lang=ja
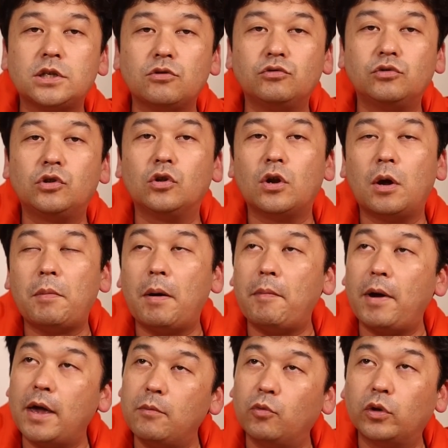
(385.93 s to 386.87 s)
ちゃうっていうのはま
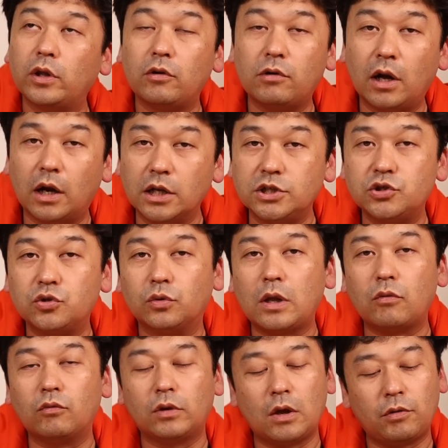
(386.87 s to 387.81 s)
前モデルから一緒
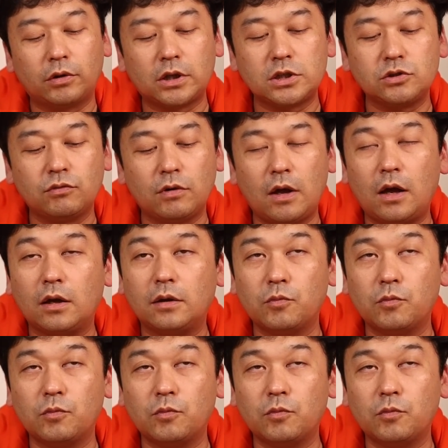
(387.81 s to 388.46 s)
なので私は